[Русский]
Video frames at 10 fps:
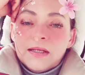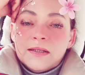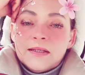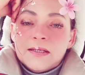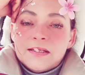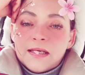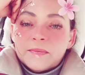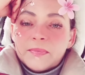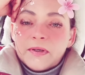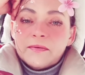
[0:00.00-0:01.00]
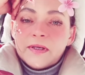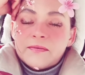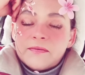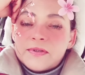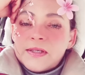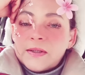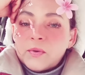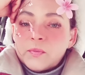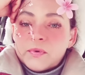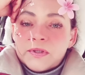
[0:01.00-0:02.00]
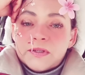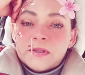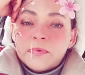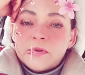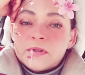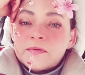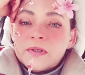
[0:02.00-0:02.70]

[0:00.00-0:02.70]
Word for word: Нельзя отправлять во Вселенную пустые запросы,